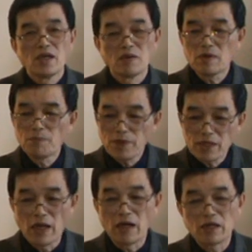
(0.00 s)
因为必
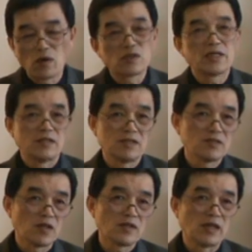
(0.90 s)
然要产生
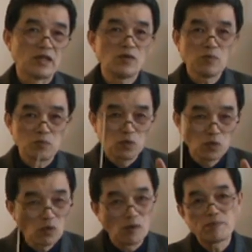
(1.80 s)
早产，因为
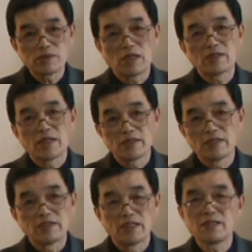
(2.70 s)
如果不早产，这
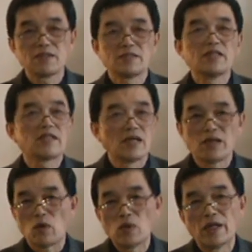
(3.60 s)
人生产
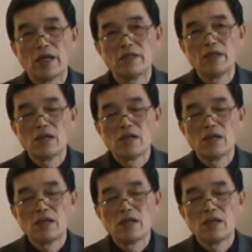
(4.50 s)
很困难，